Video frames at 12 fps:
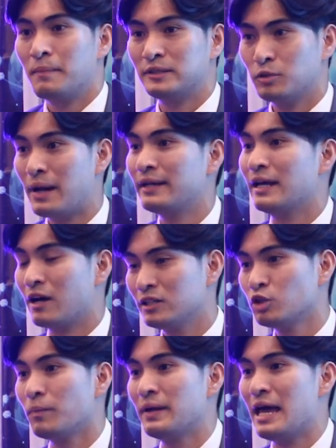ปัจจุบันเนี่ยก็
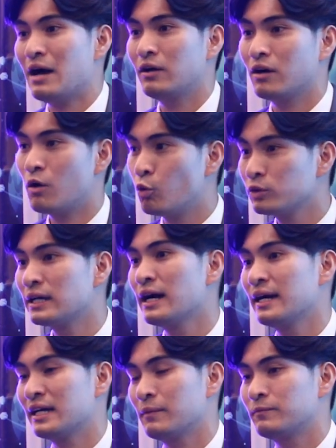จบแล้ว แล้วก็คุ้นเค
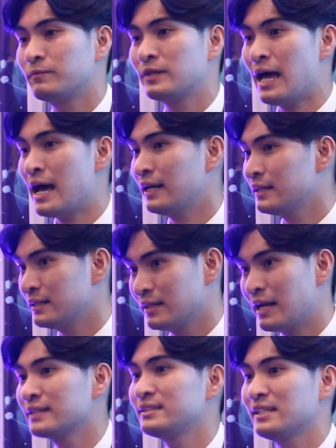ยกับย่าน
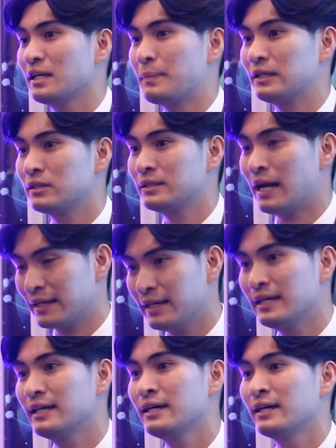ลังสิตเนี่ยเป็นอย่าง
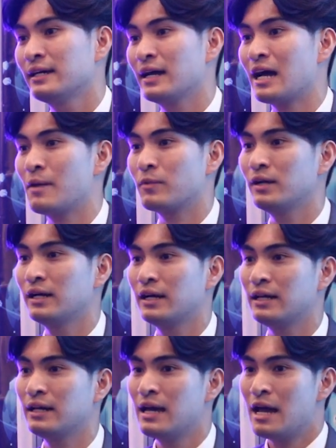ดีนะครับ ก็เล
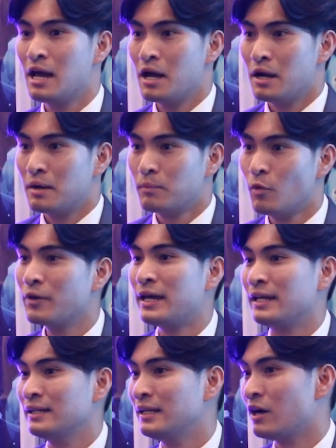ยมุ่ง
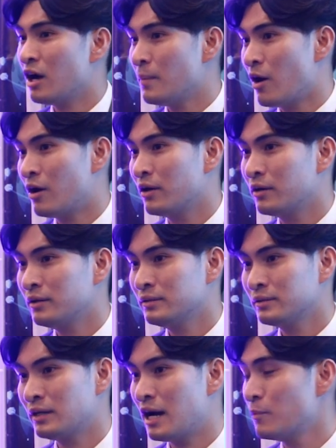เห็นแล้วก็มอง
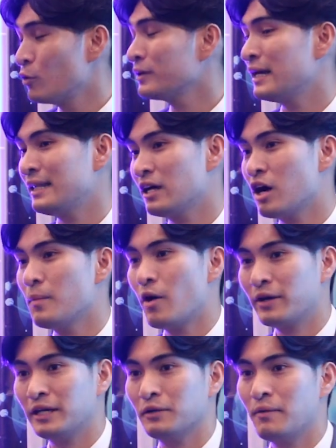มุ่งเน้นแล้วก็ม
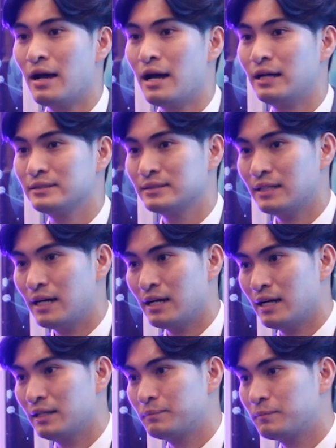องเห็นว่า
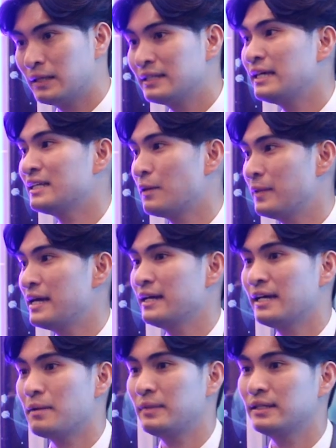พื้นที่ทำเล
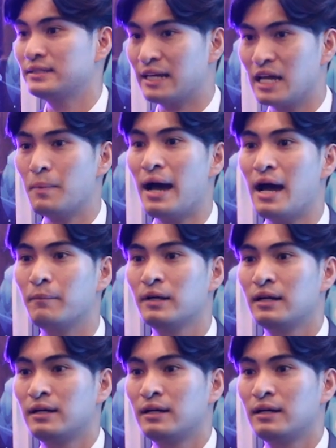นี้มีศักยภาพ